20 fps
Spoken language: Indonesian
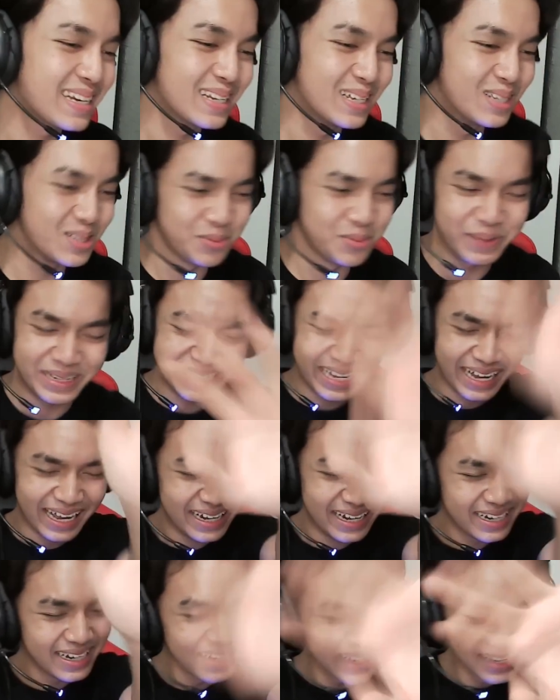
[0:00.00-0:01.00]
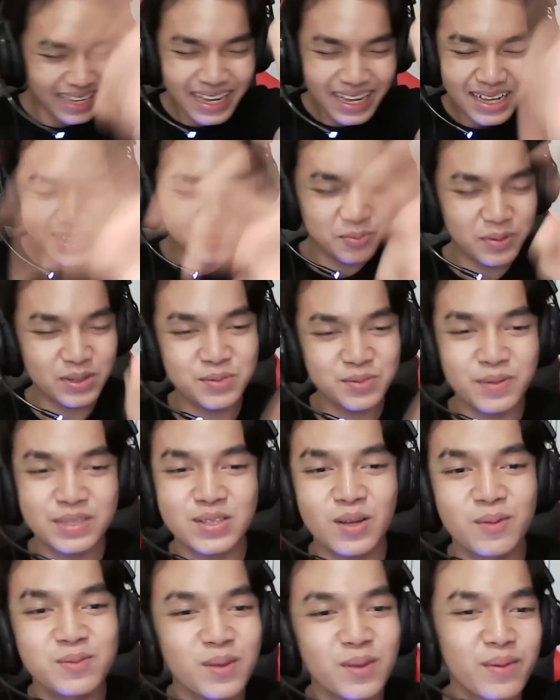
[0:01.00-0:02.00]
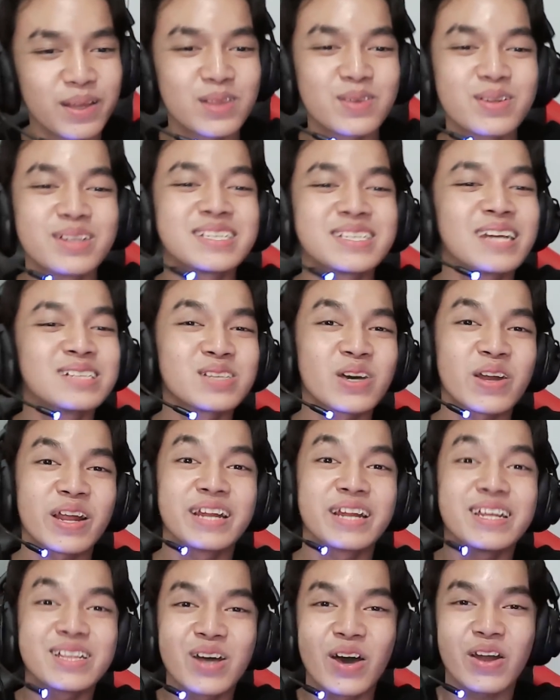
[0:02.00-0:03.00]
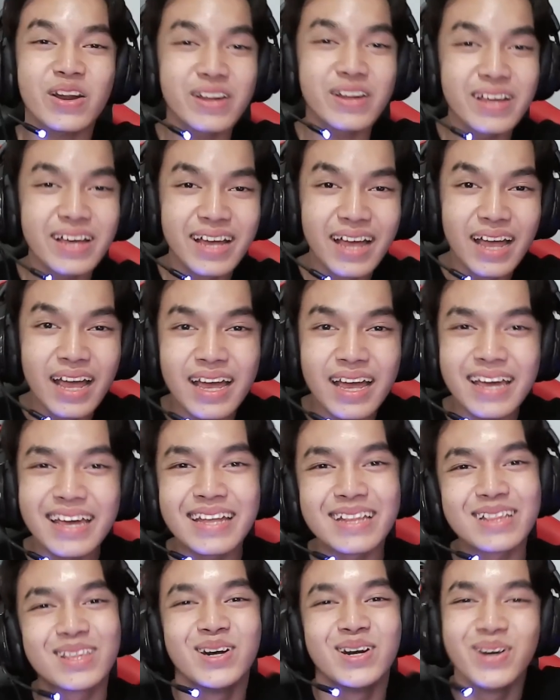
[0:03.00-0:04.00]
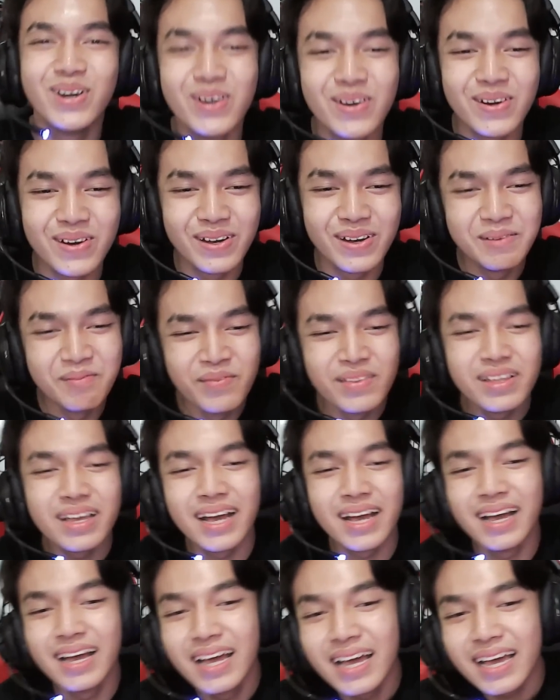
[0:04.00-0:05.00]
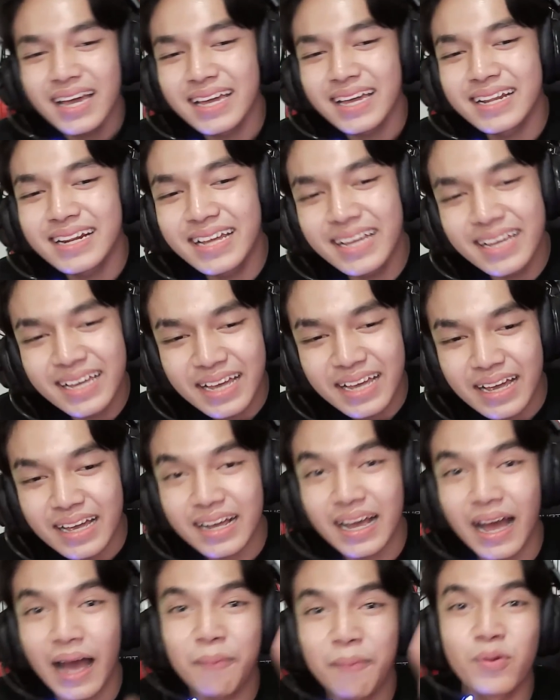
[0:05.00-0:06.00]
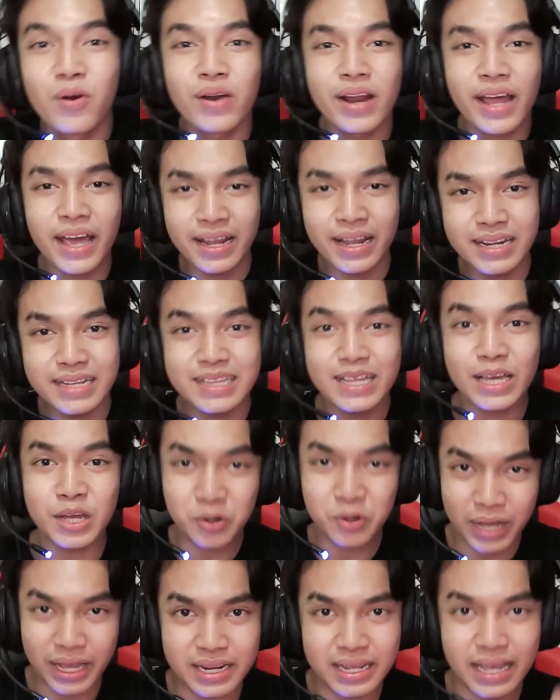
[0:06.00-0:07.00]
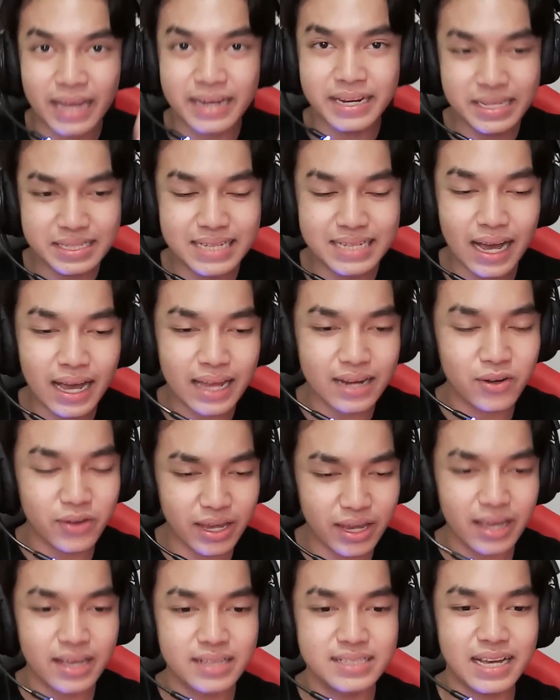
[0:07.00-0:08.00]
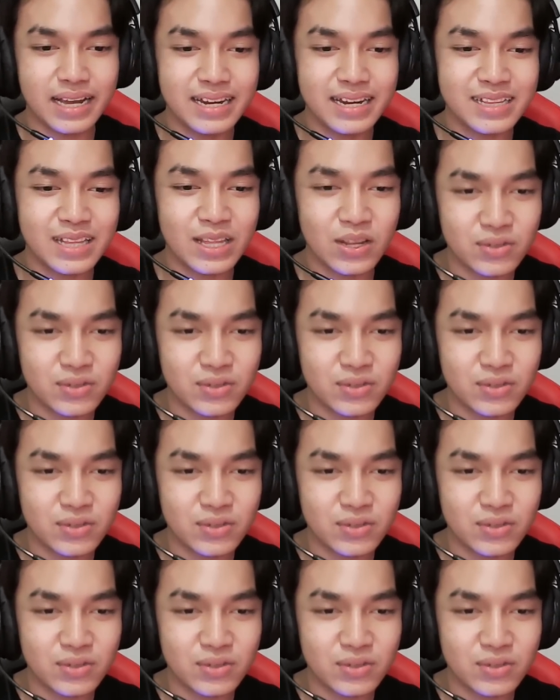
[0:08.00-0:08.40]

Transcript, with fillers: sumpah jangan. Sumpah sumpah stop stop itu sensor editor. itu ini nggak boleh ditiru ya adik-adik jangan oke okay? jangan ditiru